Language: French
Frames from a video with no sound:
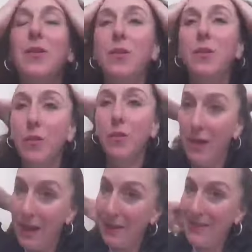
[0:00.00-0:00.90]

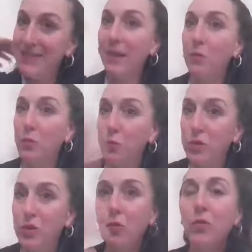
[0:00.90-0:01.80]
euh, la matière, le
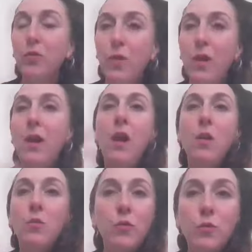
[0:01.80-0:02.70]
sujet, encore une fois,
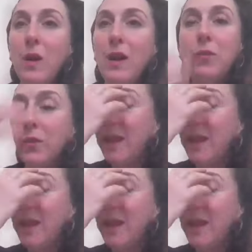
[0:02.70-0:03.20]
qu'on soit